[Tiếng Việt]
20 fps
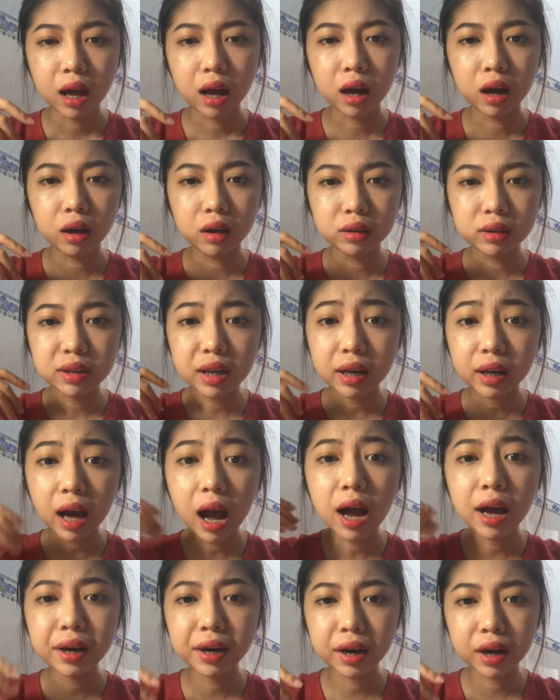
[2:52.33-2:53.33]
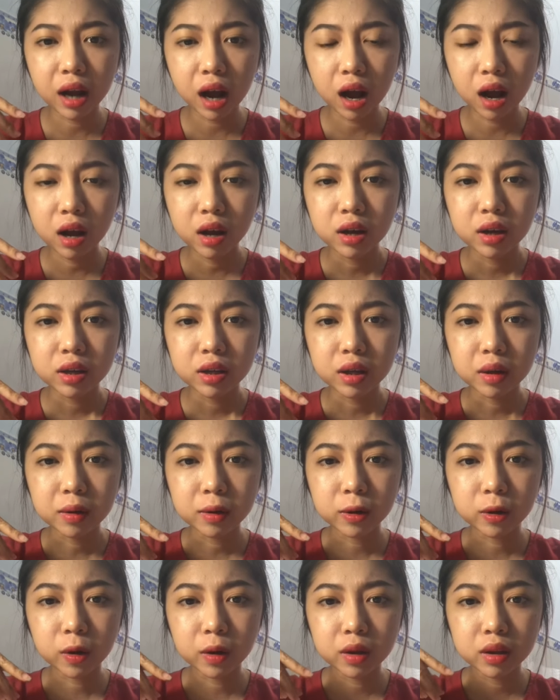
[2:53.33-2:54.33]
uh, trái cây này nọ nhưng
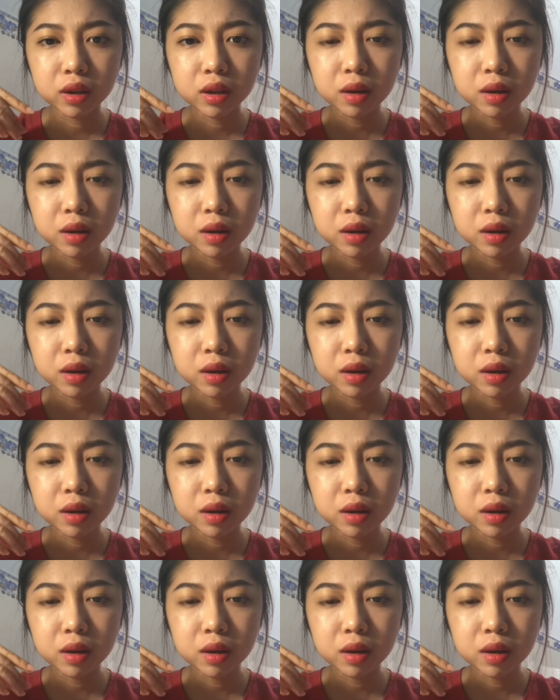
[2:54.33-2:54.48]
mà rồi